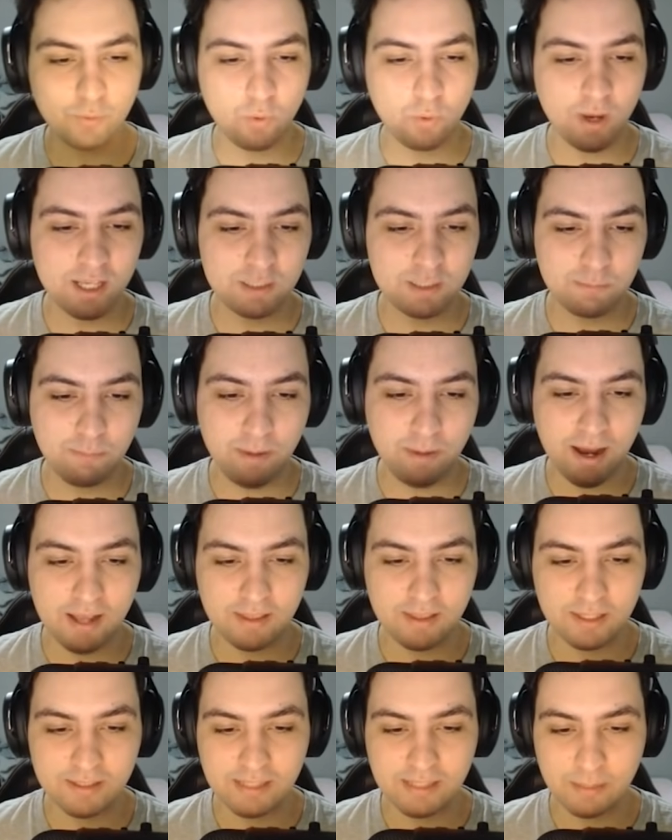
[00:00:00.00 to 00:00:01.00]
a
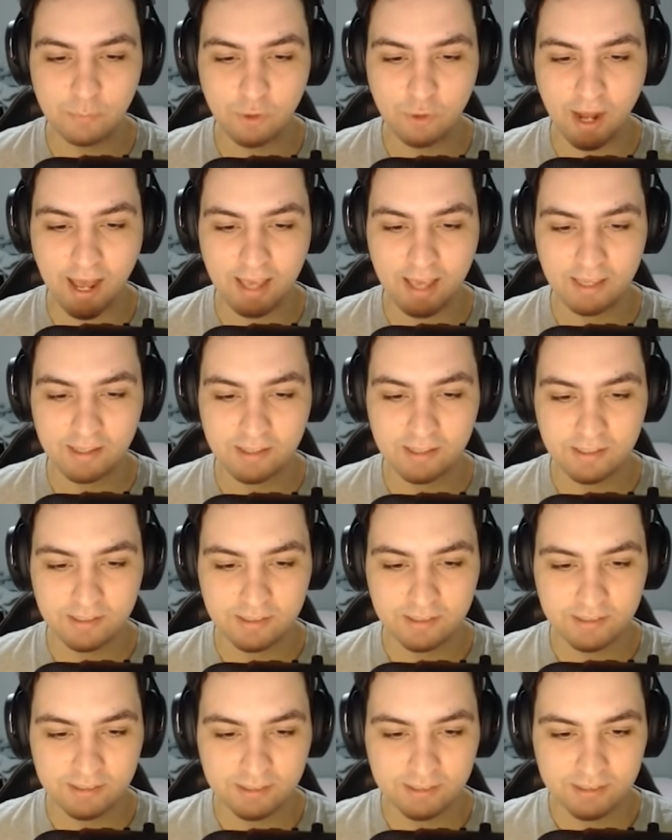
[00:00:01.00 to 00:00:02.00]
espada de samurai.
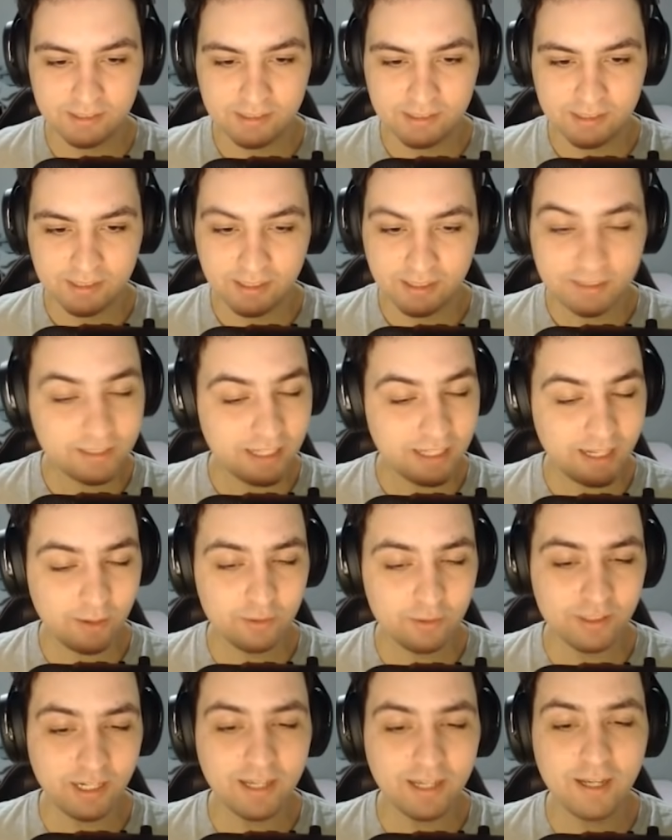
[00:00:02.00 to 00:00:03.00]

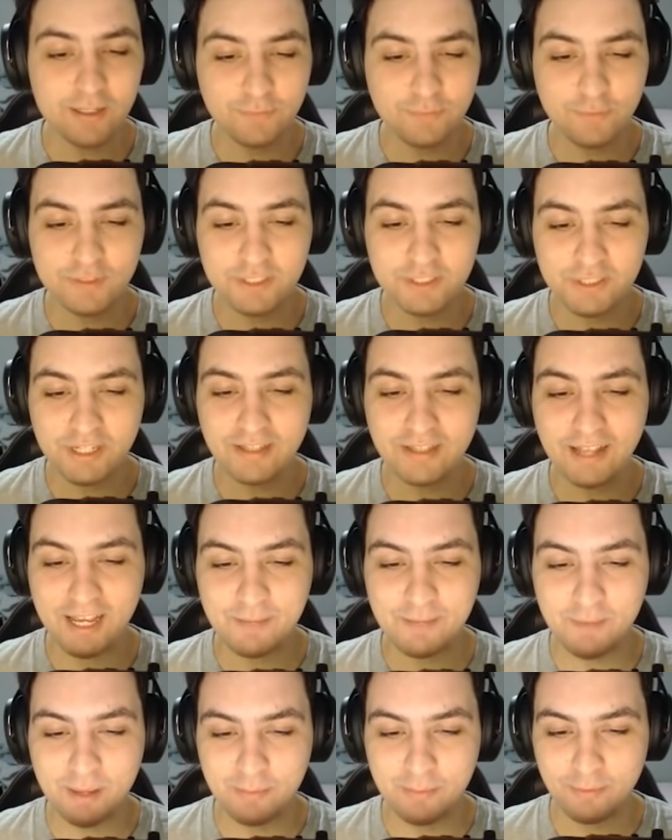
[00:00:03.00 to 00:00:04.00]
Seria legal se fosse
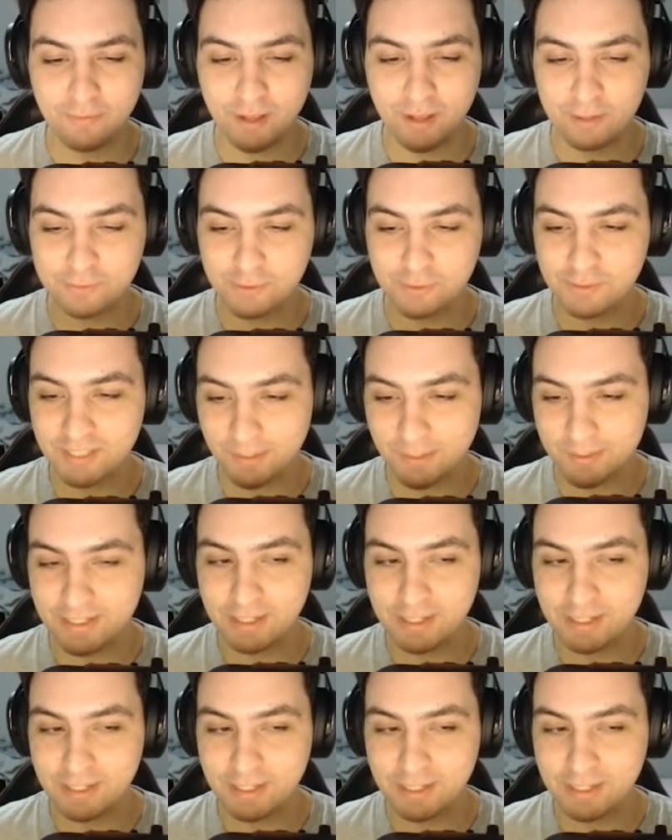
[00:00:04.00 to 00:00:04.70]
Jedi mesmo, velho. Usar um sabre de